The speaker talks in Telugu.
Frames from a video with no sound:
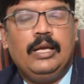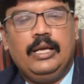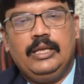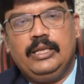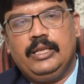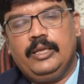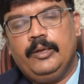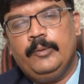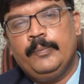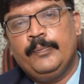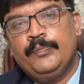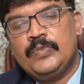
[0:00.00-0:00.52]

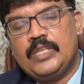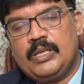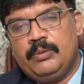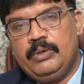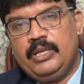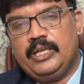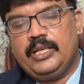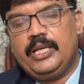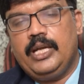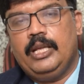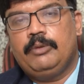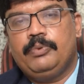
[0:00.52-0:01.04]
అంటే
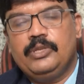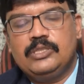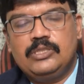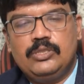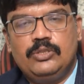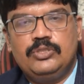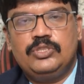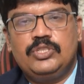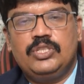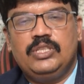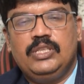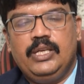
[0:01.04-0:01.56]
మనకి హెర్పీస్
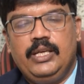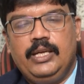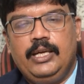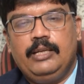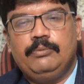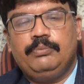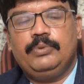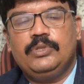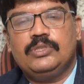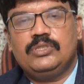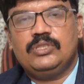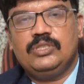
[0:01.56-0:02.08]
వచ్చింది
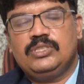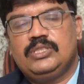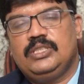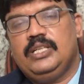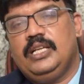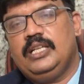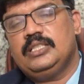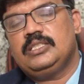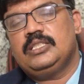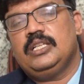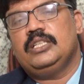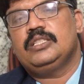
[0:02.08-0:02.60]
హెర్పీస్ వస్తే
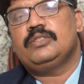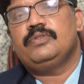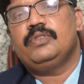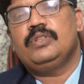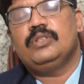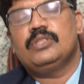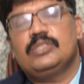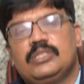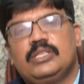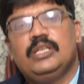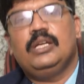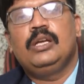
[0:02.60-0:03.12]
హెచ్ఎస్వి
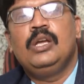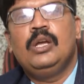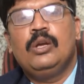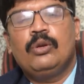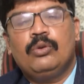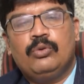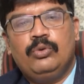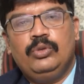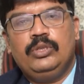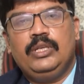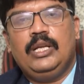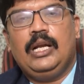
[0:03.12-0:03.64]
వస్తే
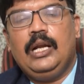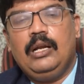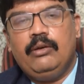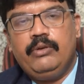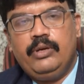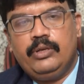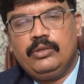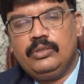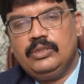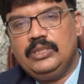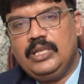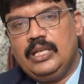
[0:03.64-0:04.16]
కొన్ని ఏళ్ల
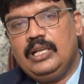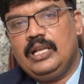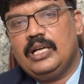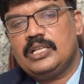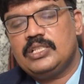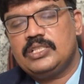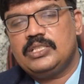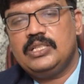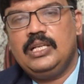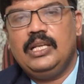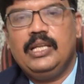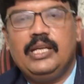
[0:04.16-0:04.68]
వరకు దాని
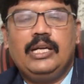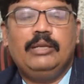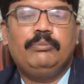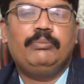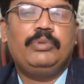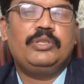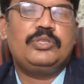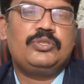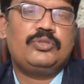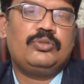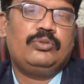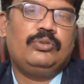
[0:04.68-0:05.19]
లక్షణాలే
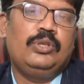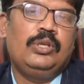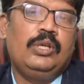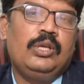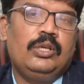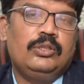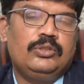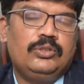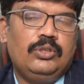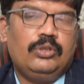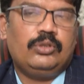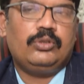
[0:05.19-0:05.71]
కనిపించవు
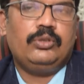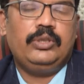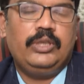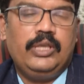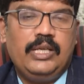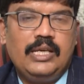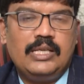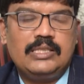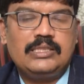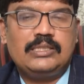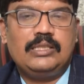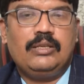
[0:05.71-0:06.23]
సో కొన్ని
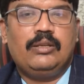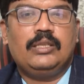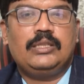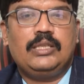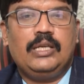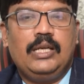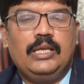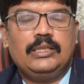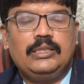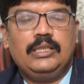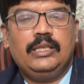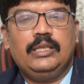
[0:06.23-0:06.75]
ఇయర్స్ తర్వాత
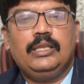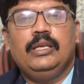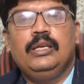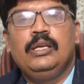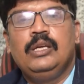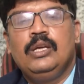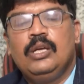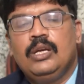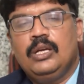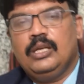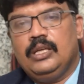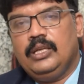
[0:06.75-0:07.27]
అతనికి
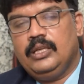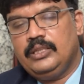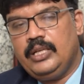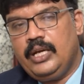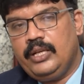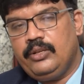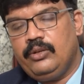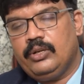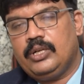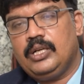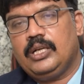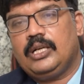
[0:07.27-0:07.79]

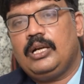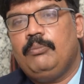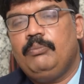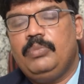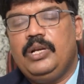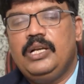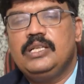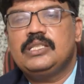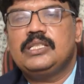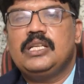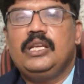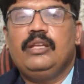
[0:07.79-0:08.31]
దాని యొక్క
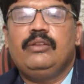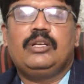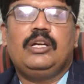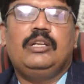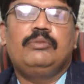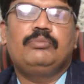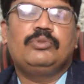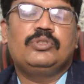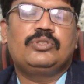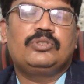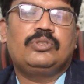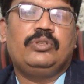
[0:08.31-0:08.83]
కంప్లైంట్స్ అనేవి
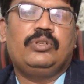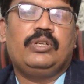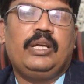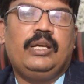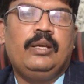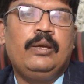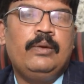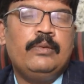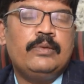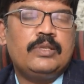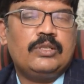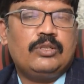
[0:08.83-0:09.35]
కనిపిస్తుంటాయి
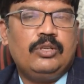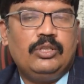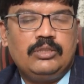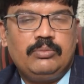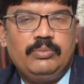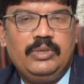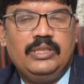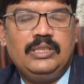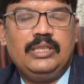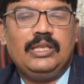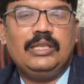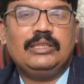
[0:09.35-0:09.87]

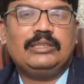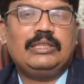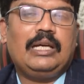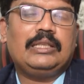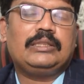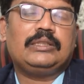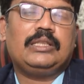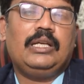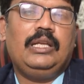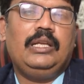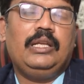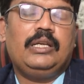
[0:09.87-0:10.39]
కొంతమందికి
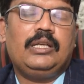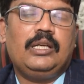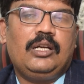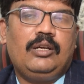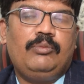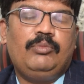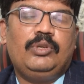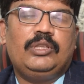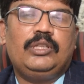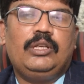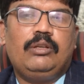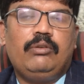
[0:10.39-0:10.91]
తాత్కాలికంగా
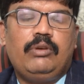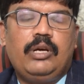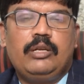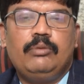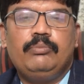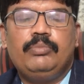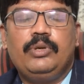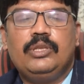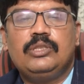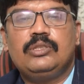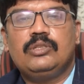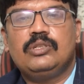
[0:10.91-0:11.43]
మొదటి వారం
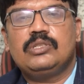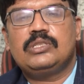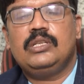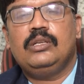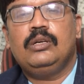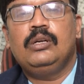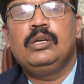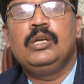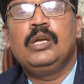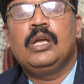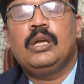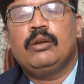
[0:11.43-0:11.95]
పది రోజుల్లో
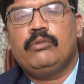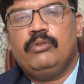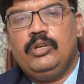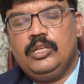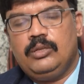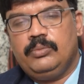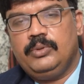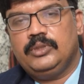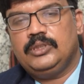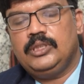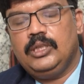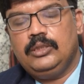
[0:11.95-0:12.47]

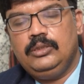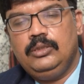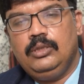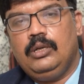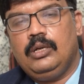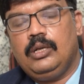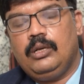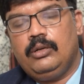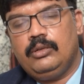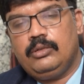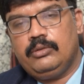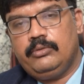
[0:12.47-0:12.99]
ఒంటి మీద దద్దులు
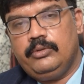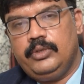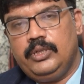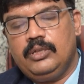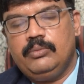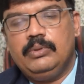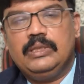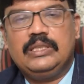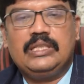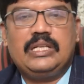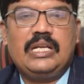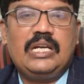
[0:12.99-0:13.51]
రావటం ఒంటి
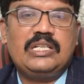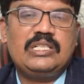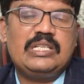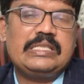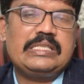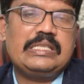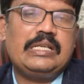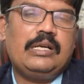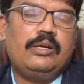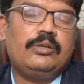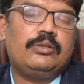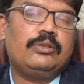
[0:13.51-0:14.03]
మీద
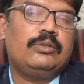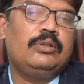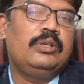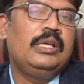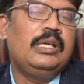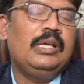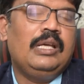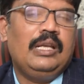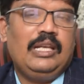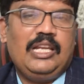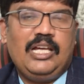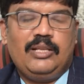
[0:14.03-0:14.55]
ర్యాషెస్ రావటం
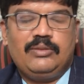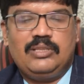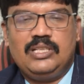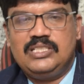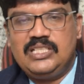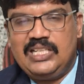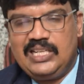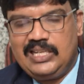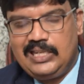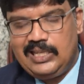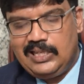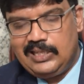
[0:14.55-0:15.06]
లేకపోతే
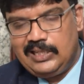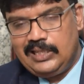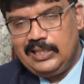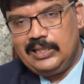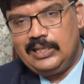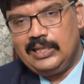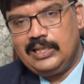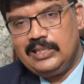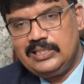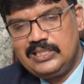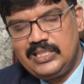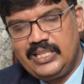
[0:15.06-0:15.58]
జన్నాంగాల
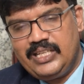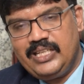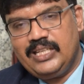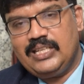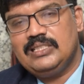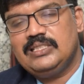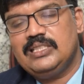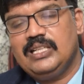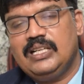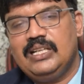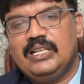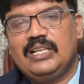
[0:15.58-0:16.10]
దగ్గర
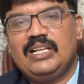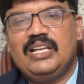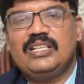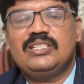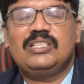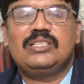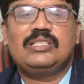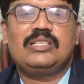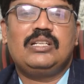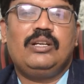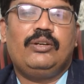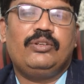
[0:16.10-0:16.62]
జెనటల్స్ దగ్గర
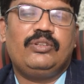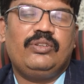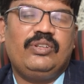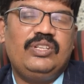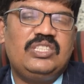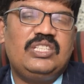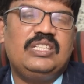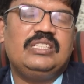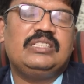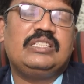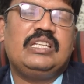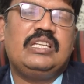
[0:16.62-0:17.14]
ర్యాషెస్ రావటం
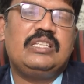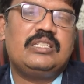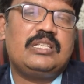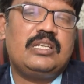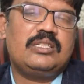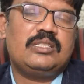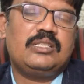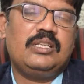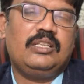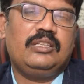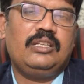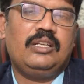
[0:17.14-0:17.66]
ఇచ్చింగ్
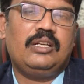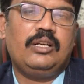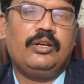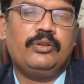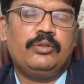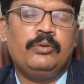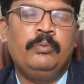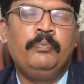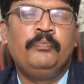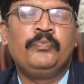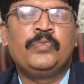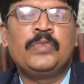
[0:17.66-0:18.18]
సెన్సేషన్ అది
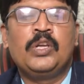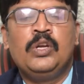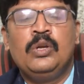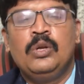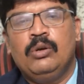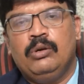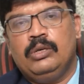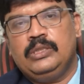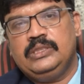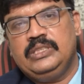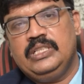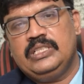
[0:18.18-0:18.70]
రావటం
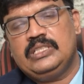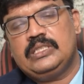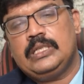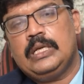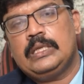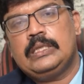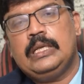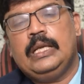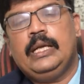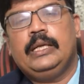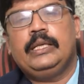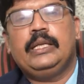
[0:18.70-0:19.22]
ఒక
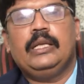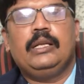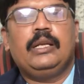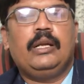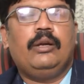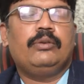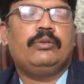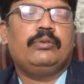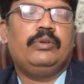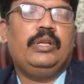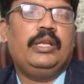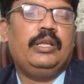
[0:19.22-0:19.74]
డిశ్చార్జ్ లాంటివి
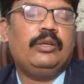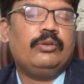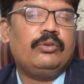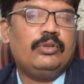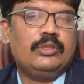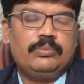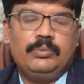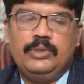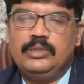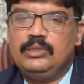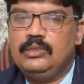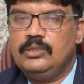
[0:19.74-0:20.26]
రావడం అనేది
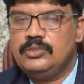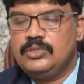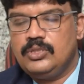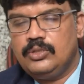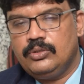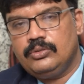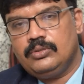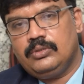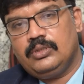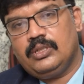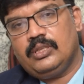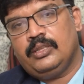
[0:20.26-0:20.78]
కొంతమందిలో
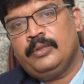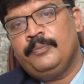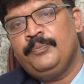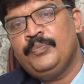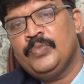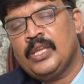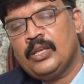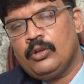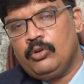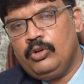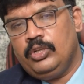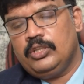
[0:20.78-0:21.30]
జరుగుతుంటుంది
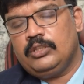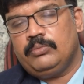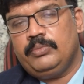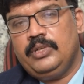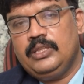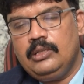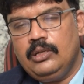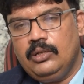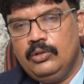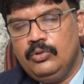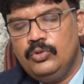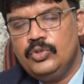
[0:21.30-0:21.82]

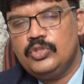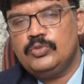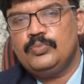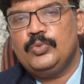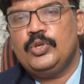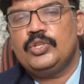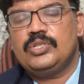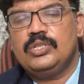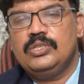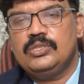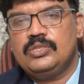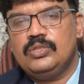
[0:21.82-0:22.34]
కొంతమందిలో లూజ్
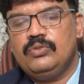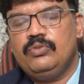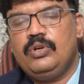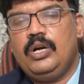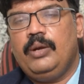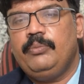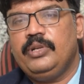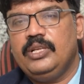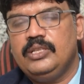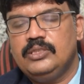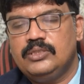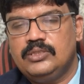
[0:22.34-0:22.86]
మోషన్స్
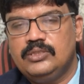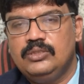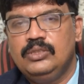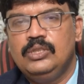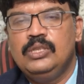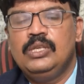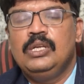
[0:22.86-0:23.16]
వామిటింగ్స్